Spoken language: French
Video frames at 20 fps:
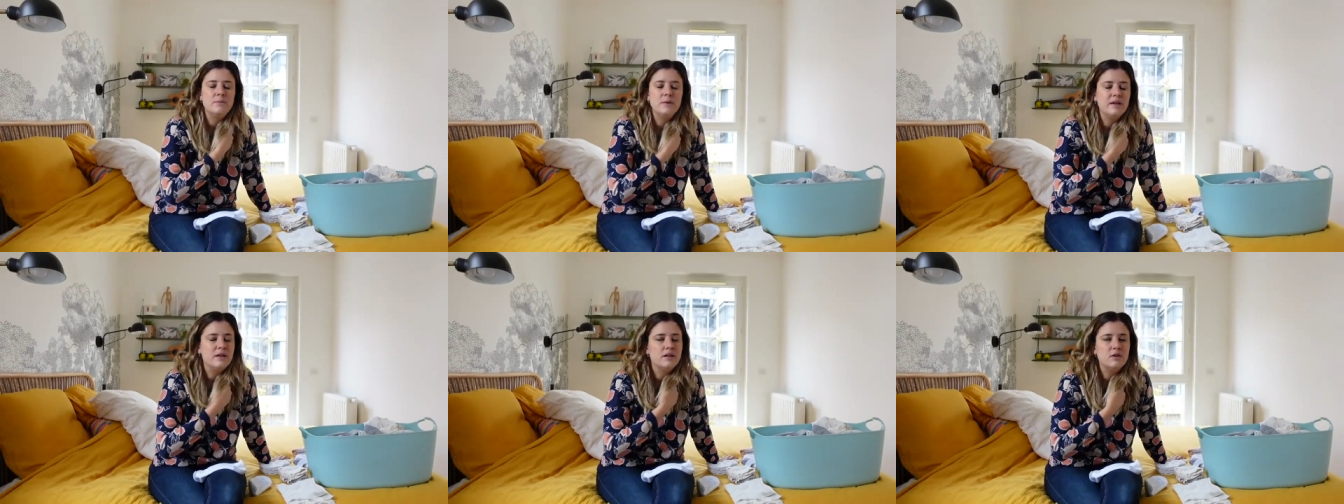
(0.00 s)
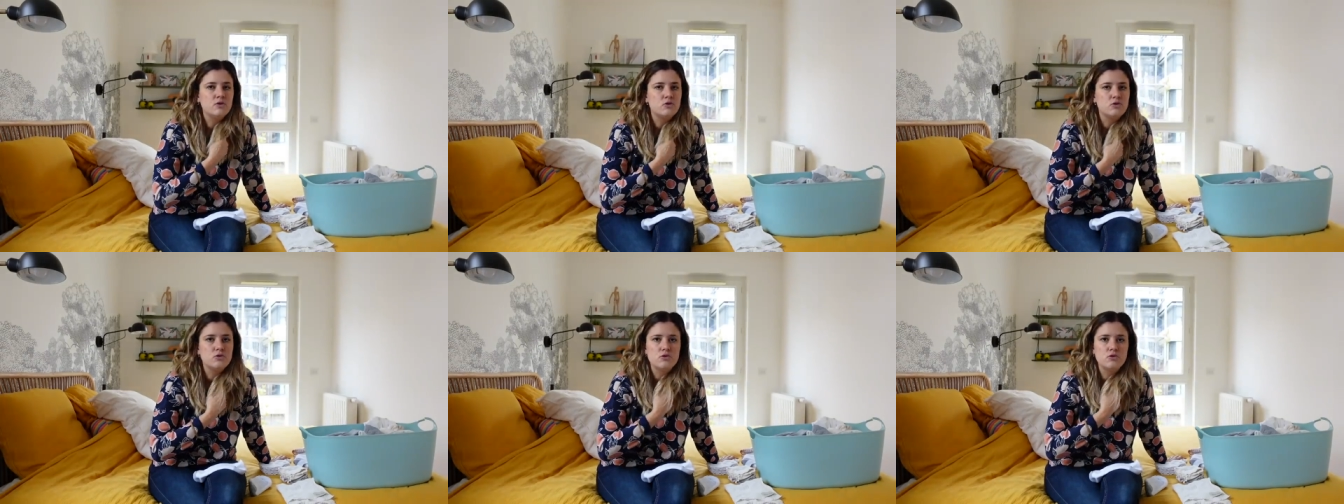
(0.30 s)
pas
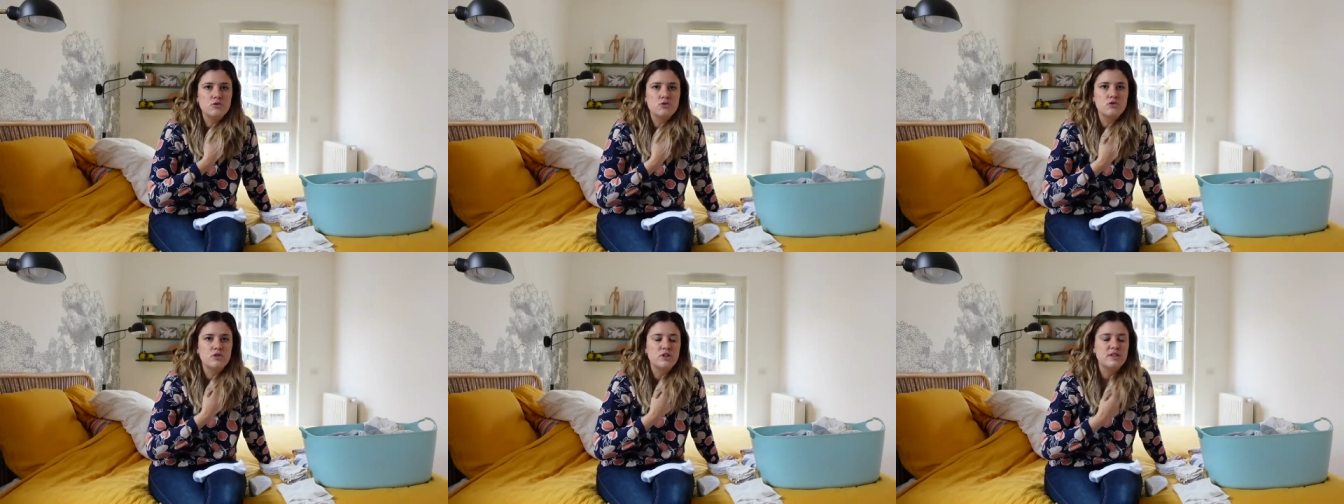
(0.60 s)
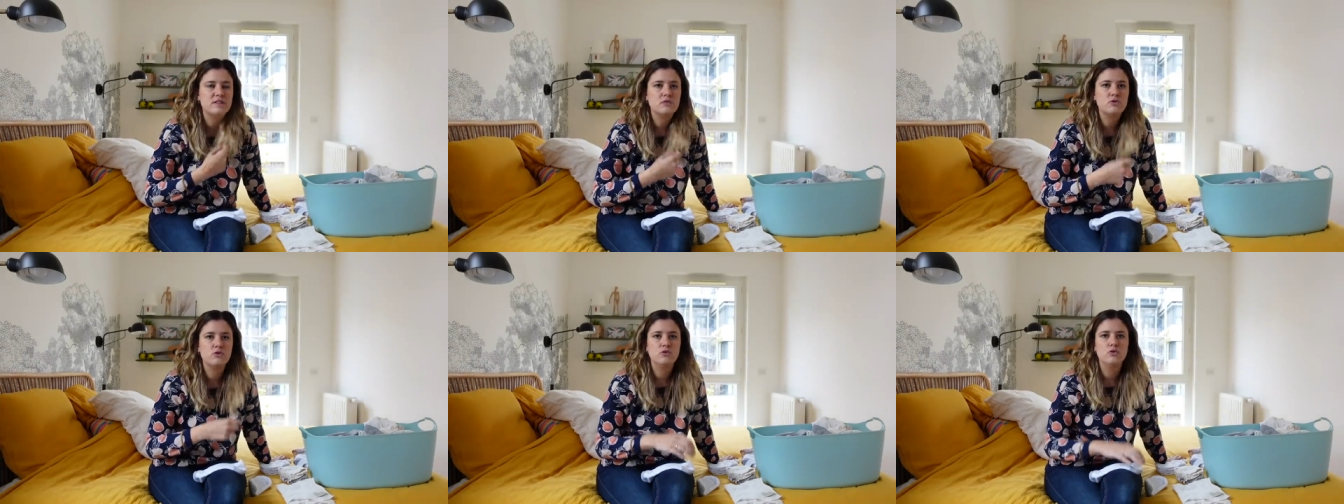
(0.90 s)
quelque chose que je
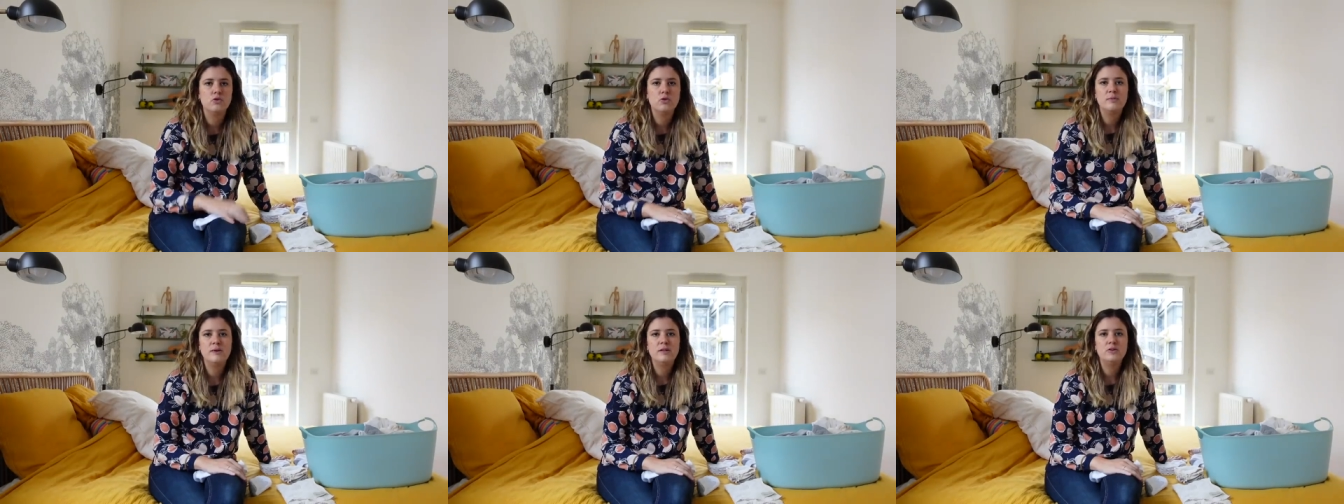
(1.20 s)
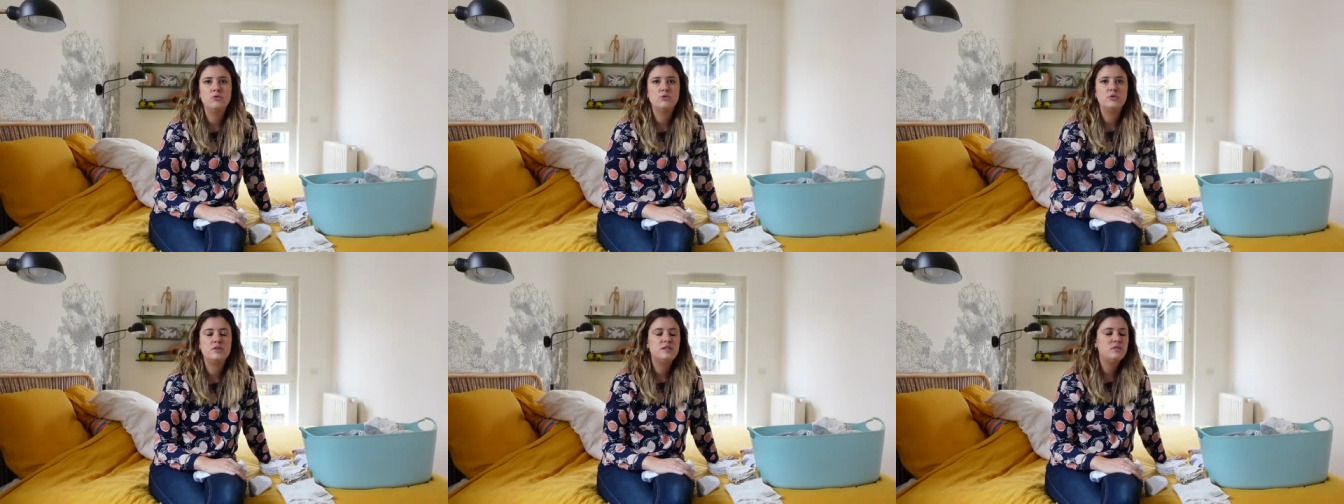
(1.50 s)
risque de
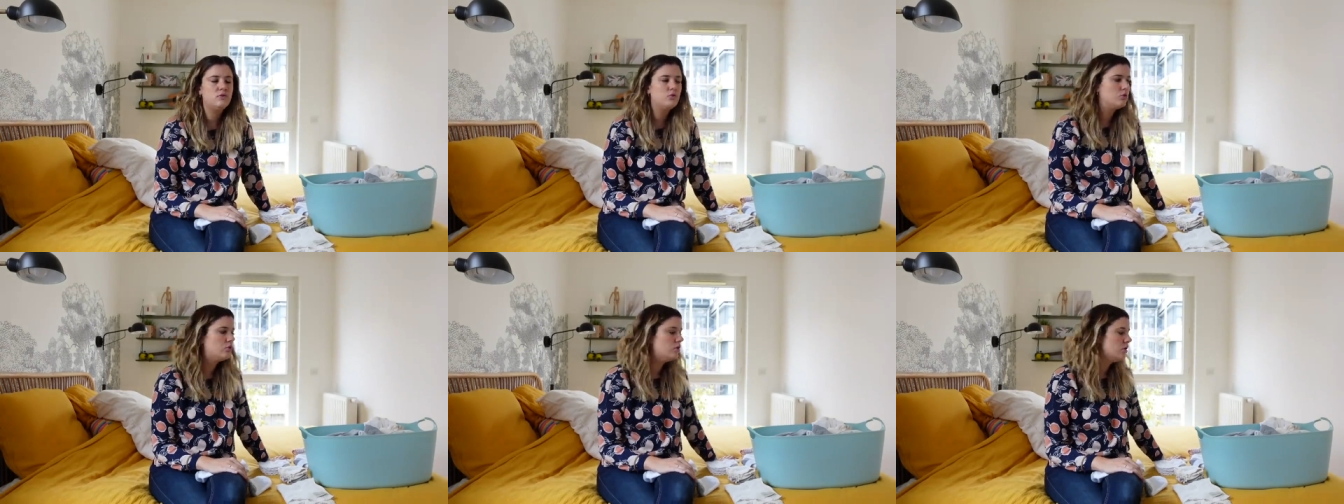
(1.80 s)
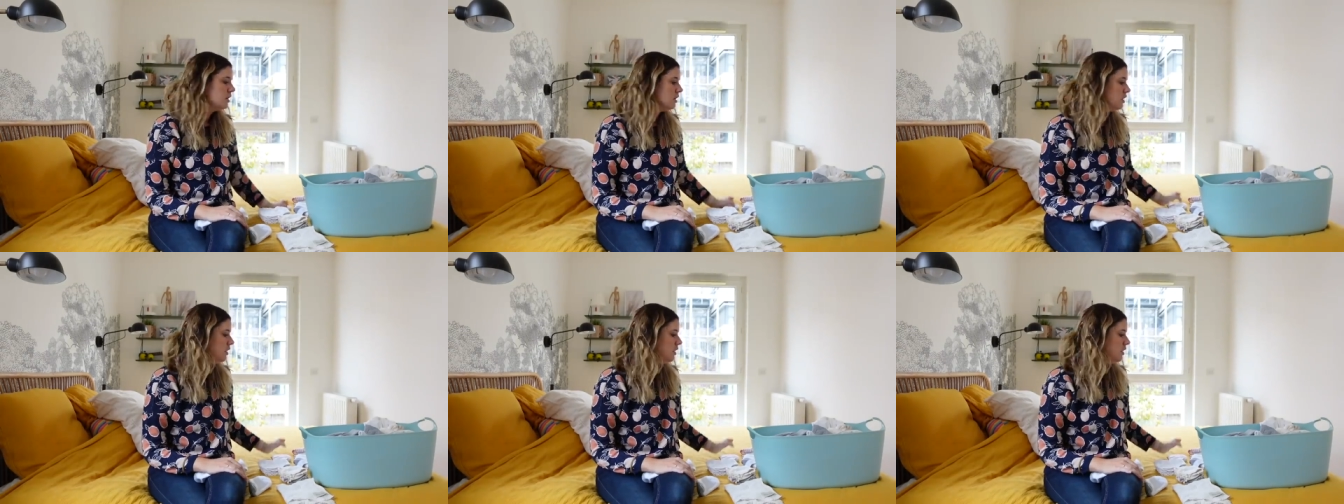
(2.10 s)
remettre de sitôt.